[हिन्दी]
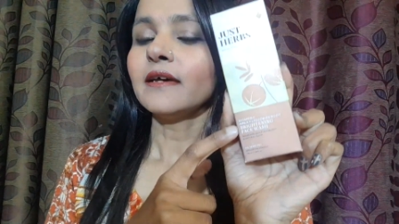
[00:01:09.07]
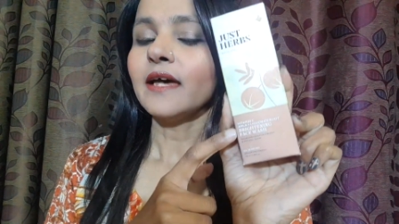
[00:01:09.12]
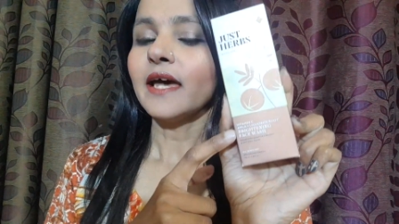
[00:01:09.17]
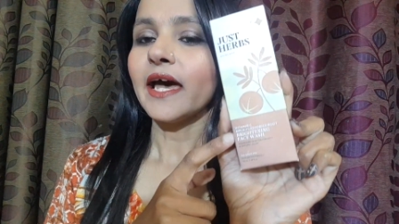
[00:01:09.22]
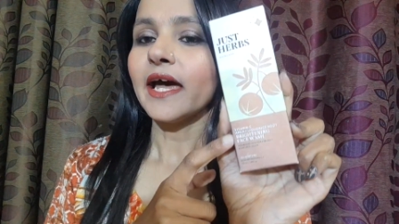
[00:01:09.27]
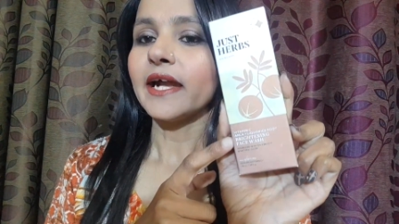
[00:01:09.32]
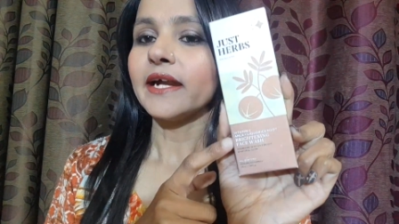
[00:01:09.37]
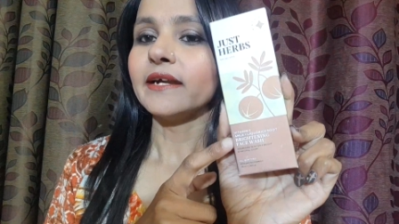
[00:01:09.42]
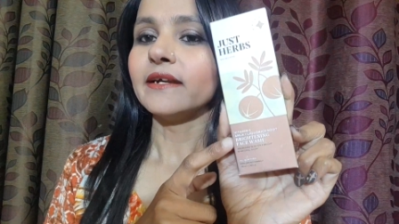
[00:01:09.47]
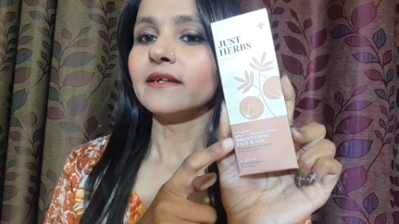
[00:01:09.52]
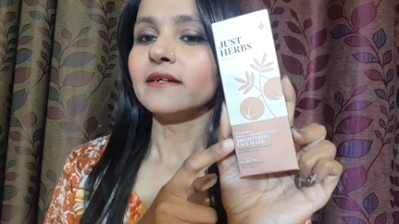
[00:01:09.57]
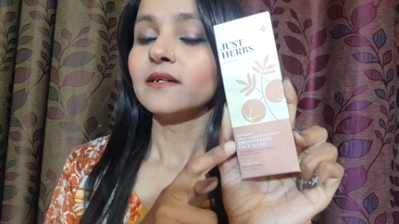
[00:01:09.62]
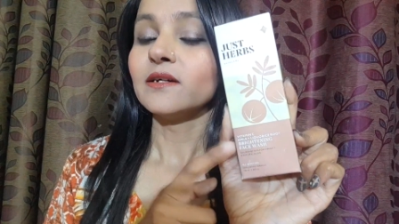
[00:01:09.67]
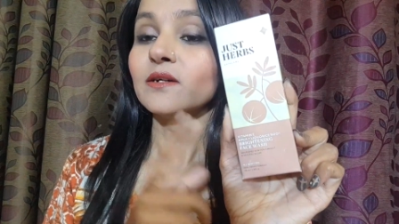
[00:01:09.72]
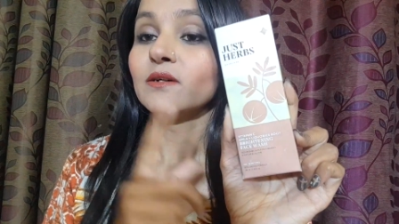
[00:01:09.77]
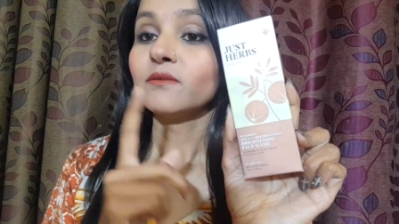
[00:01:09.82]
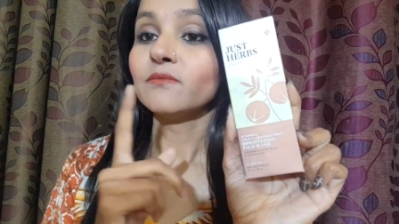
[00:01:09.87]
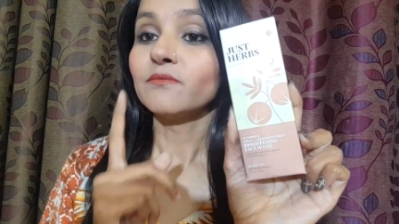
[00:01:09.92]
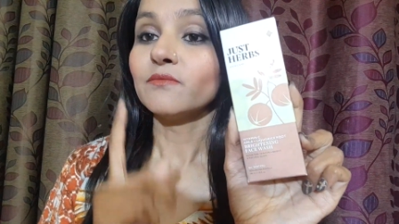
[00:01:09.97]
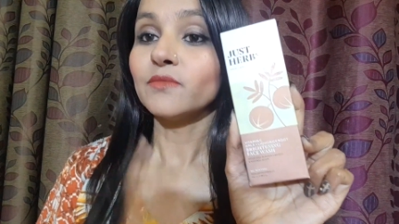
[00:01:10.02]
एंड
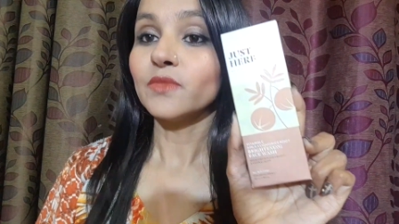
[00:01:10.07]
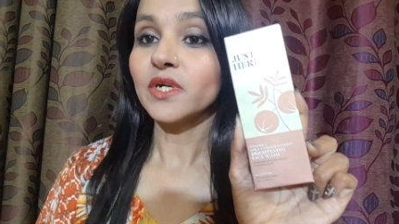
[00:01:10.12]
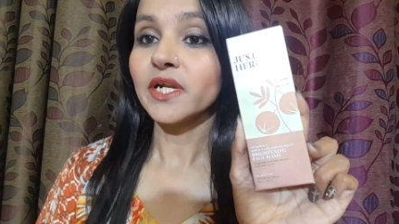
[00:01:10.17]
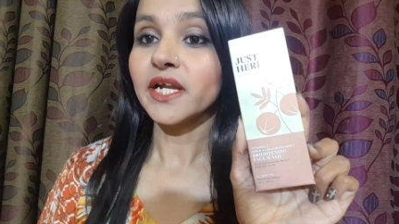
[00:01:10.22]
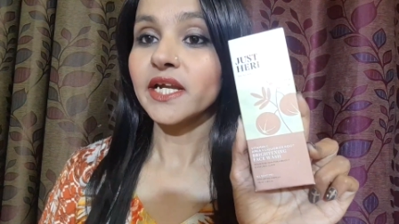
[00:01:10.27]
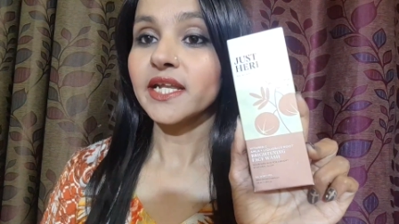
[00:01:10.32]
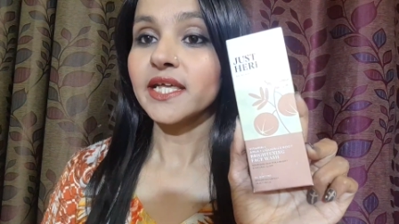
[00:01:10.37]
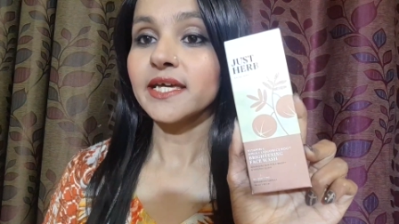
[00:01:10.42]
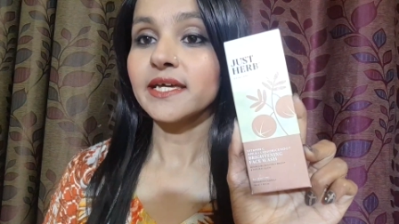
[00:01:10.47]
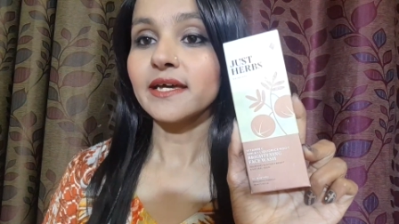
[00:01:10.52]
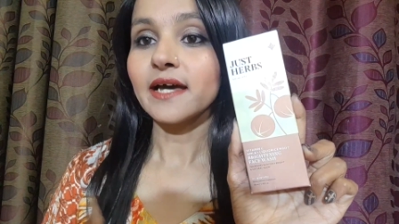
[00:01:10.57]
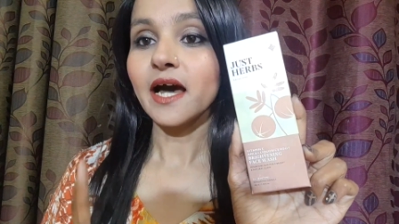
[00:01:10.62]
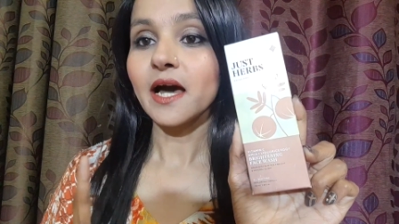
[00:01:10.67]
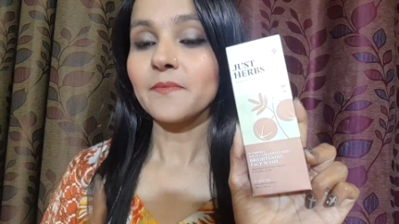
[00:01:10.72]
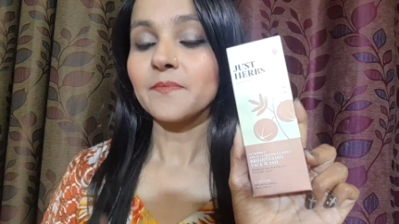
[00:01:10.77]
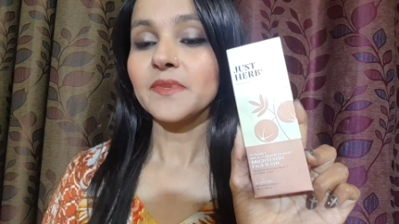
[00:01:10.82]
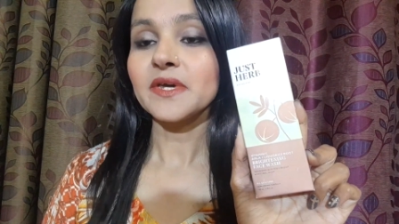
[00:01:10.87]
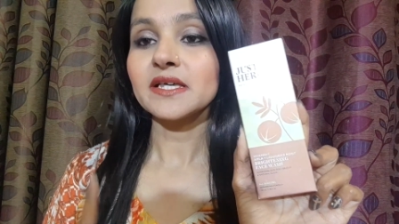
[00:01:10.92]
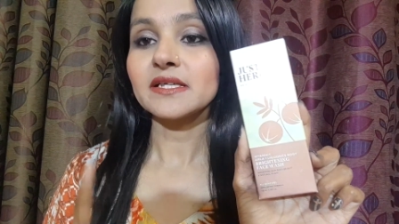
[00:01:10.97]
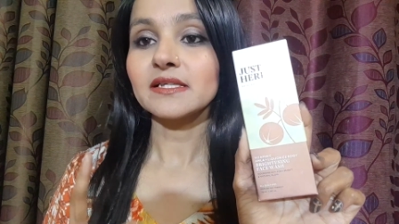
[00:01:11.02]
मुलेठी
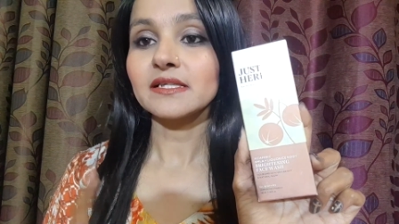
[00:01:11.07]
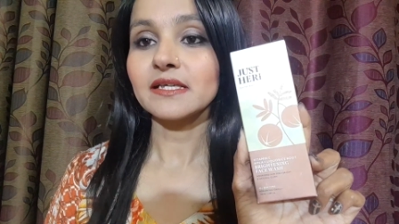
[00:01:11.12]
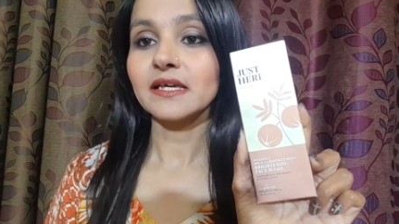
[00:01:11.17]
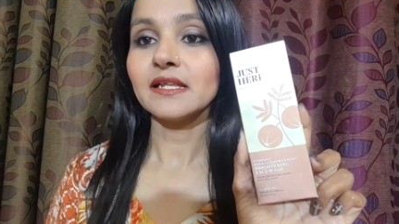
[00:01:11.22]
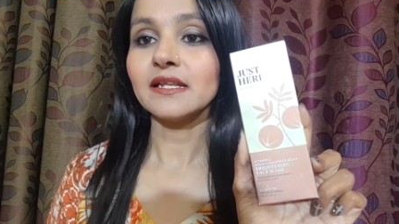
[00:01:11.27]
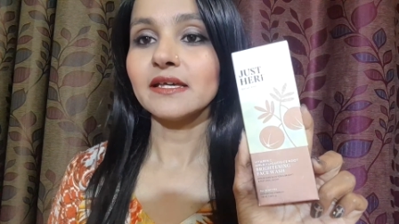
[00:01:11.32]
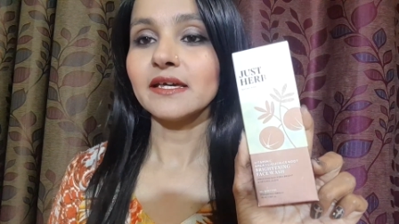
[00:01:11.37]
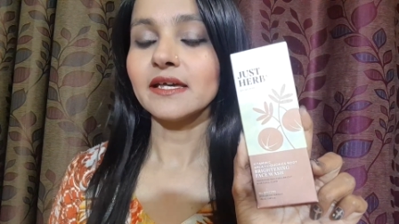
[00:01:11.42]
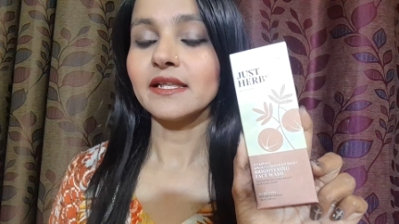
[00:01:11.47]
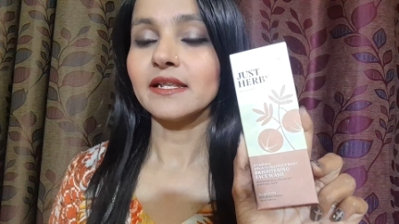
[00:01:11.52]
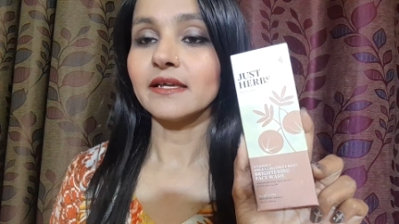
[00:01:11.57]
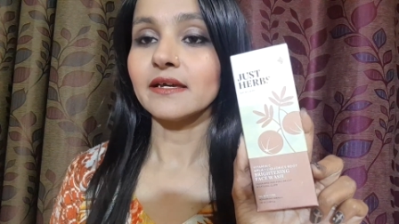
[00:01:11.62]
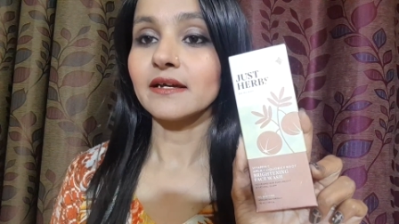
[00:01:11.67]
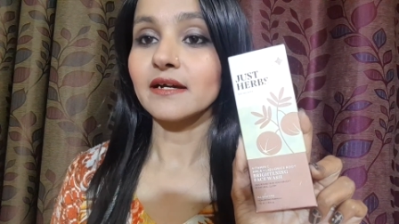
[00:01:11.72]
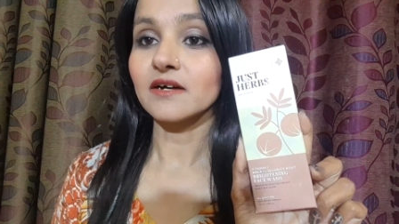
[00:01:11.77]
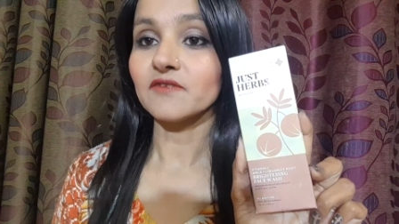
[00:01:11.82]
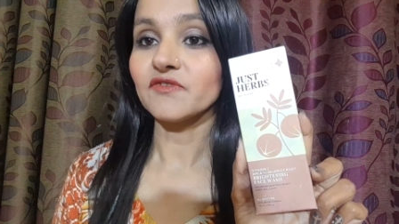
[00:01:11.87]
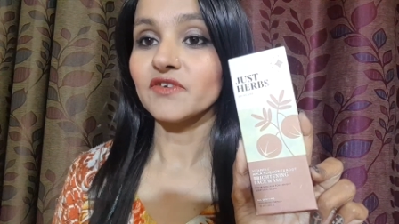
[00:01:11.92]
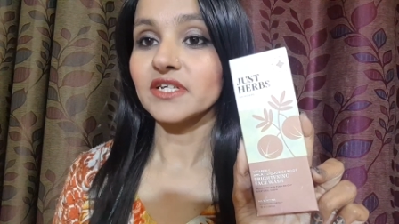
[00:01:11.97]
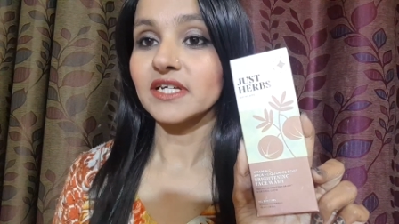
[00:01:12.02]
आपकी स्किन के लिए
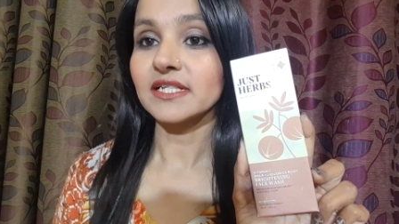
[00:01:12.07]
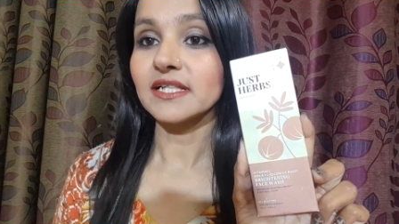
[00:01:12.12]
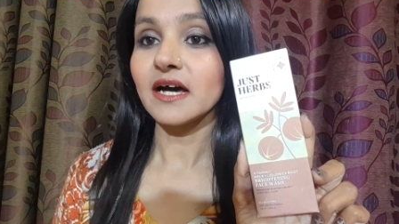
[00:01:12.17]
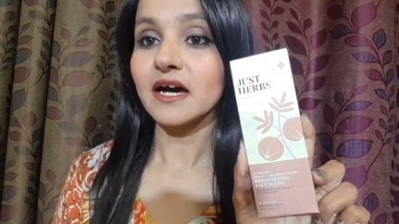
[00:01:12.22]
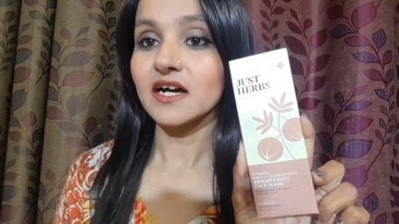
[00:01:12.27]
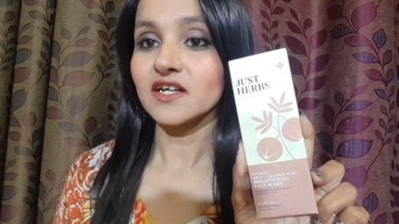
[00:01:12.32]
काफ़ी ज़्यादा